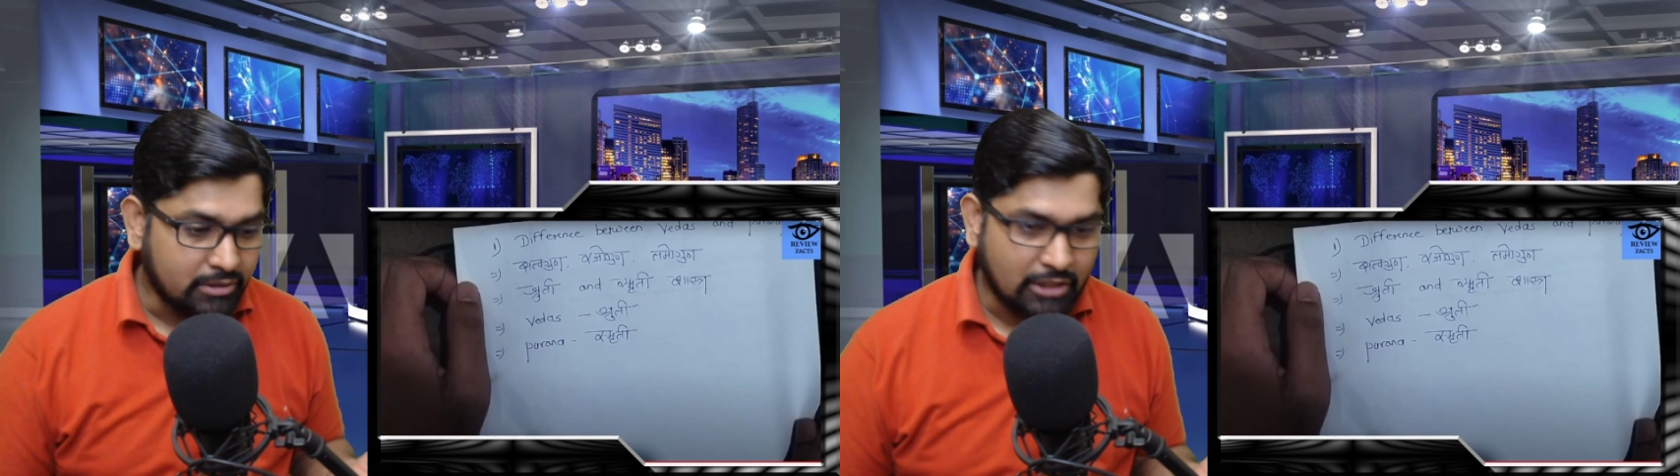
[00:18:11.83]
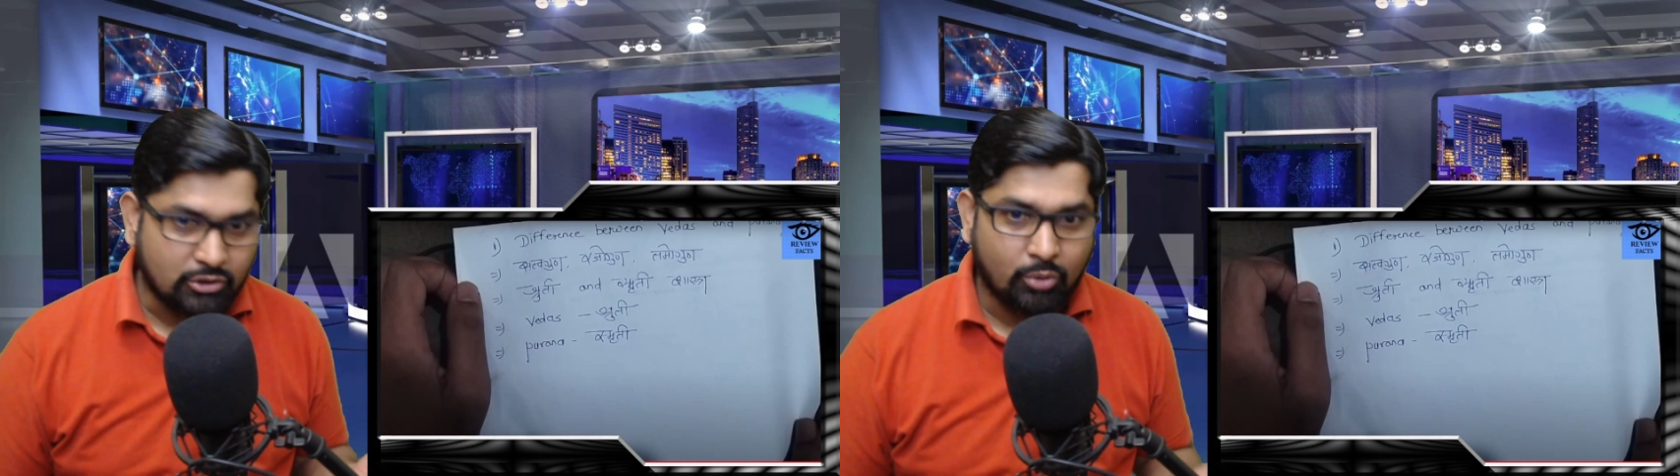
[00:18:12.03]

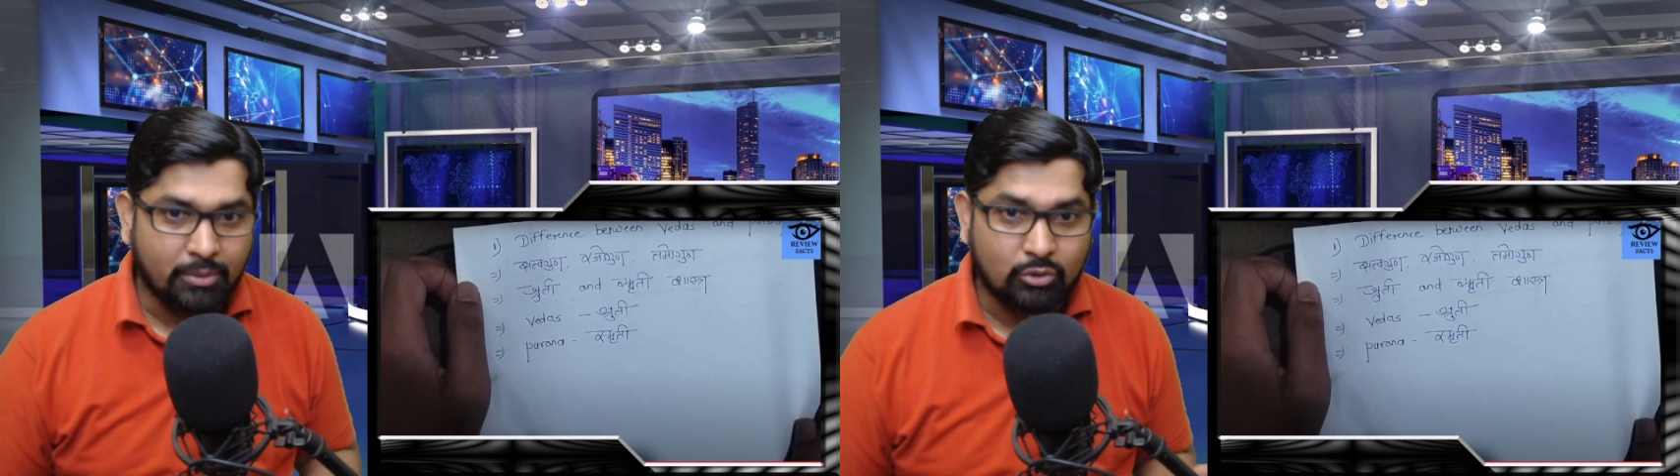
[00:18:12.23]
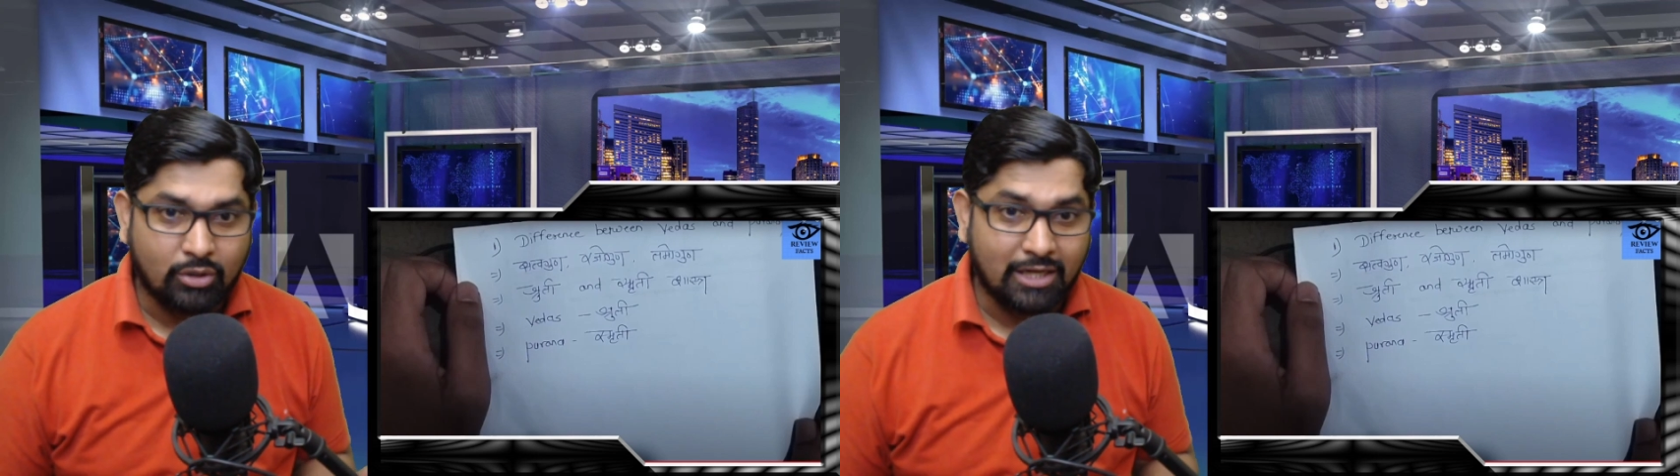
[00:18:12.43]
शास्त्रों
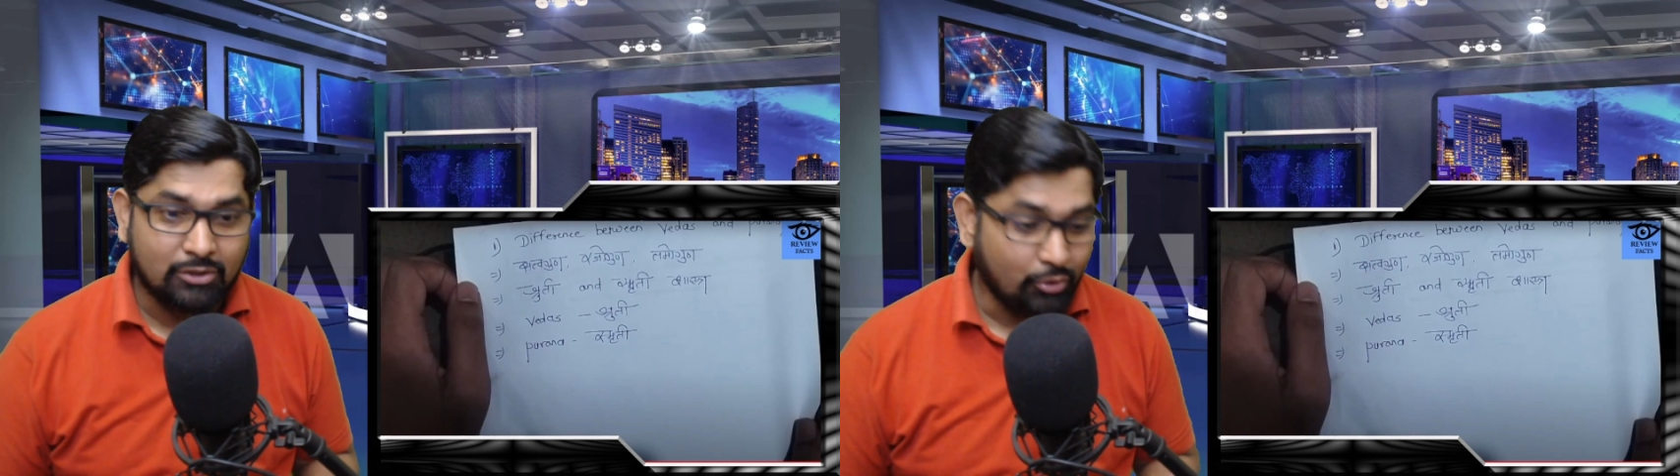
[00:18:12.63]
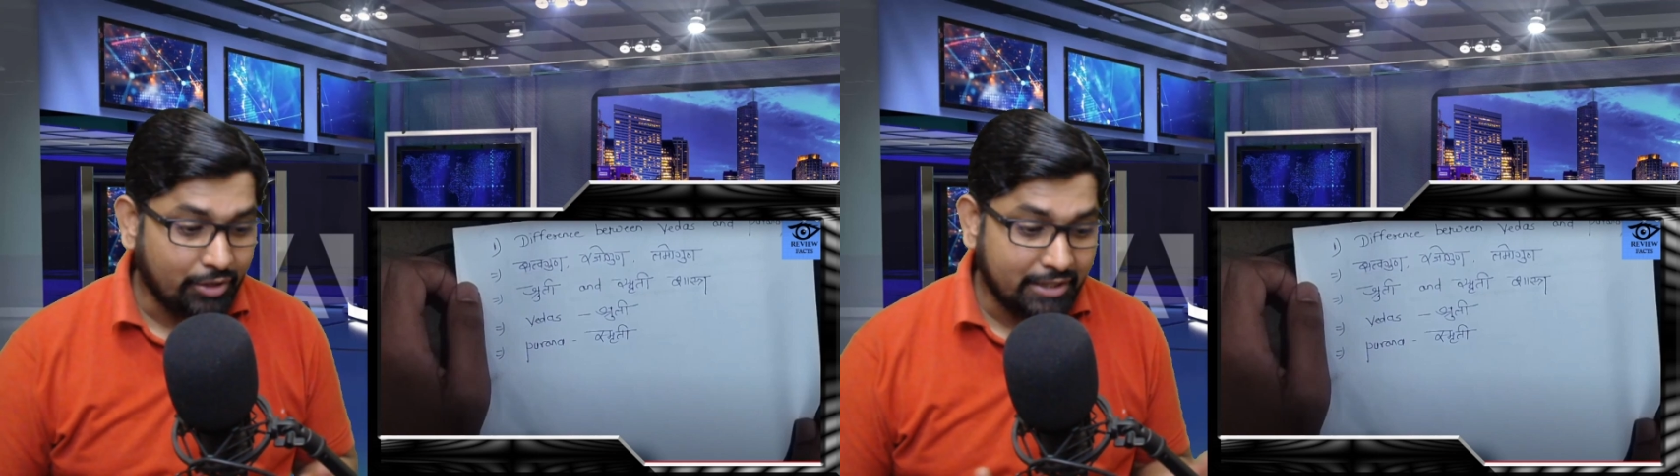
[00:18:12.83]
में तो गलत
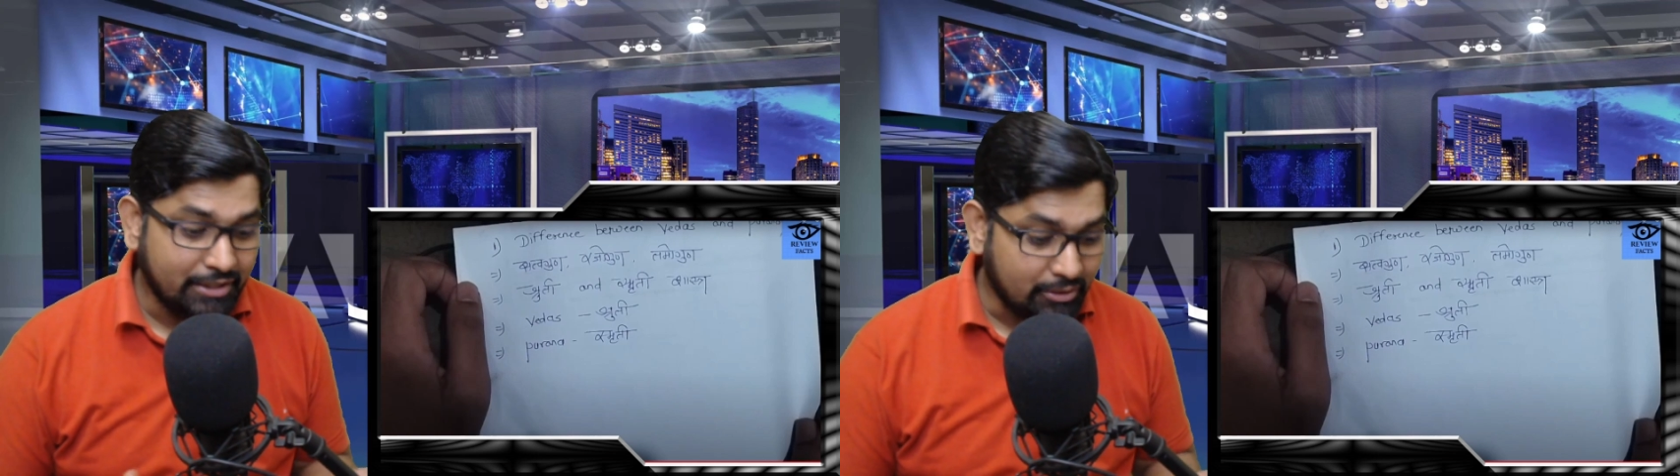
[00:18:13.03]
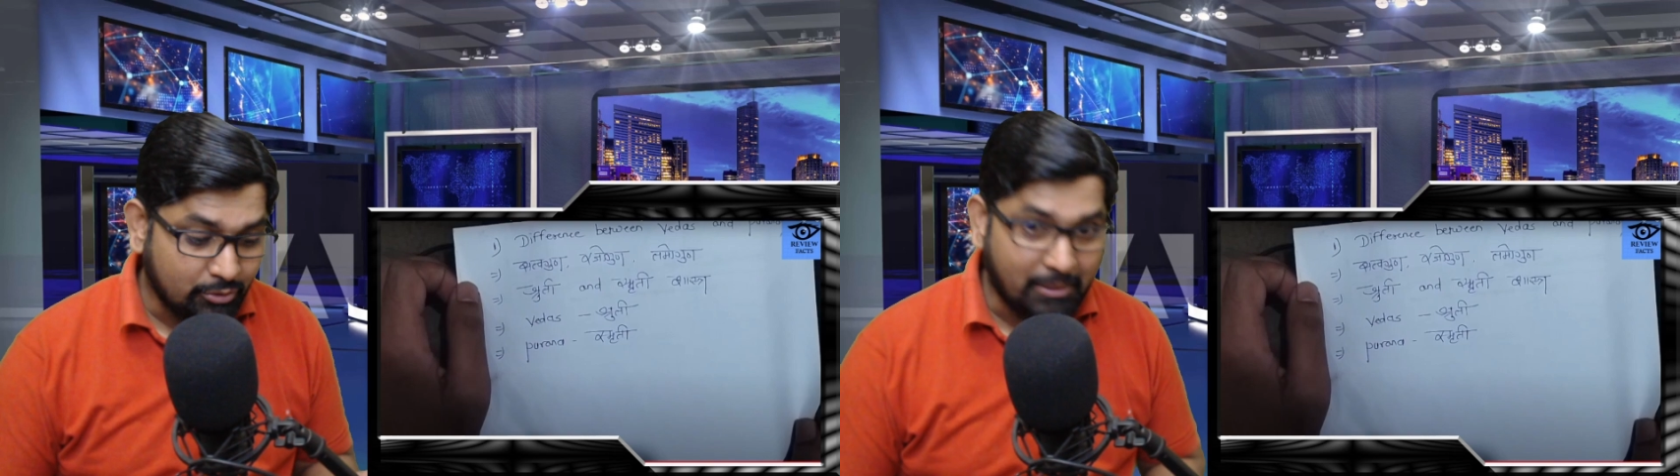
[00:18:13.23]
हो गया
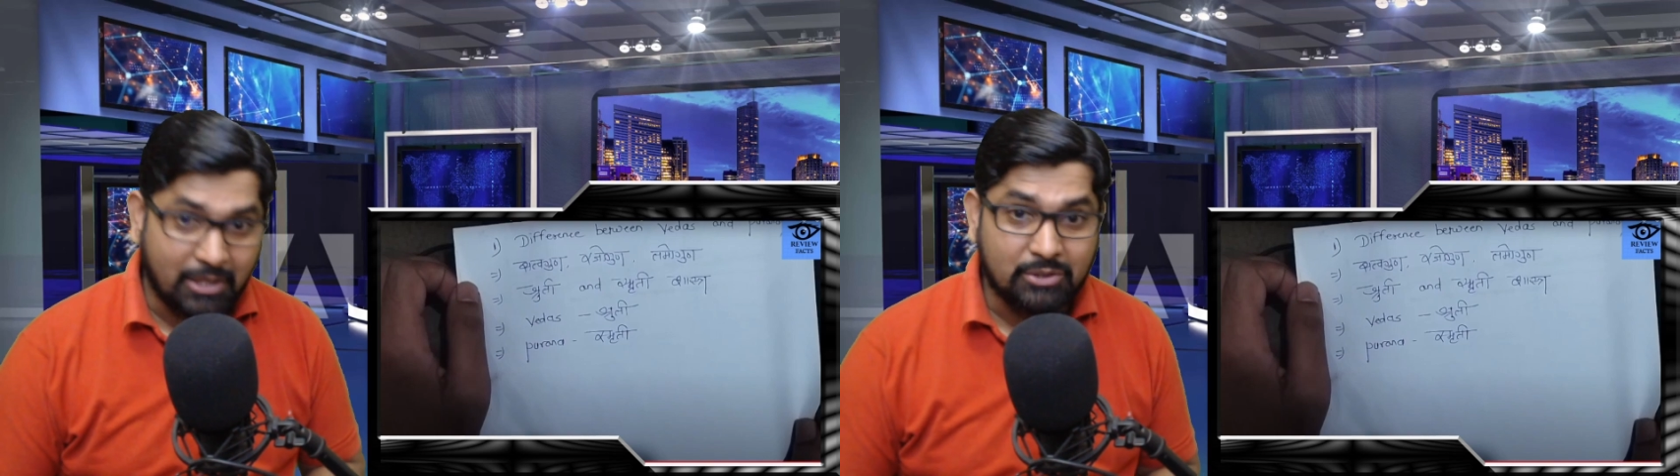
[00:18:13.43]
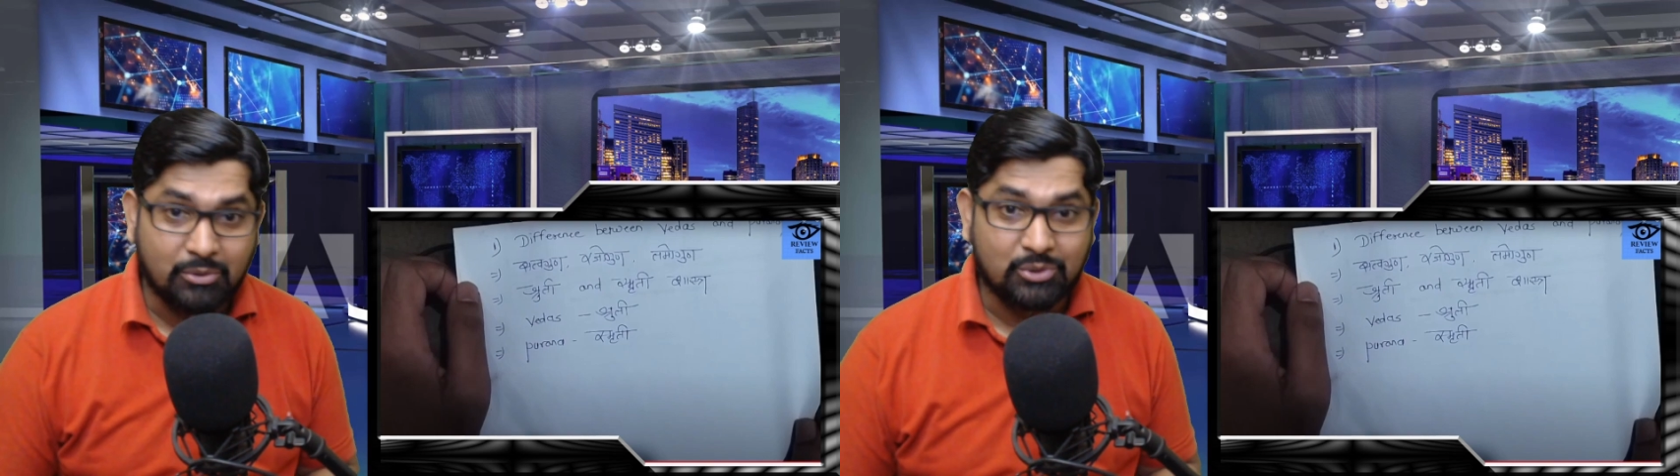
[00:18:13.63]
ये तो
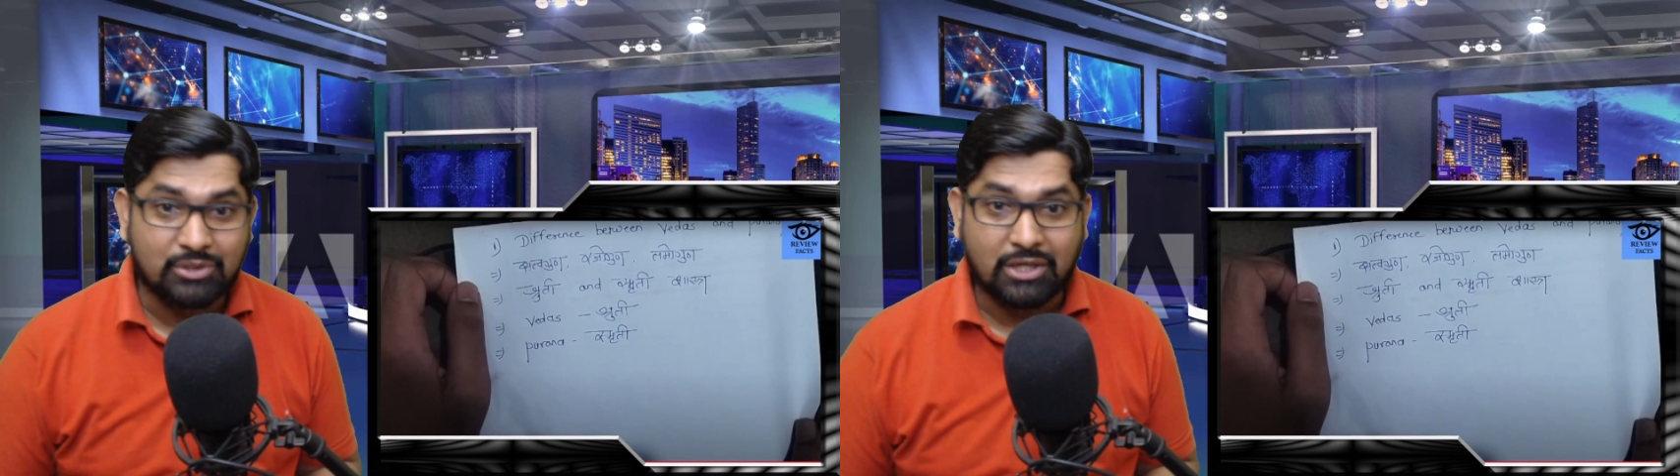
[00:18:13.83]
हमारे जो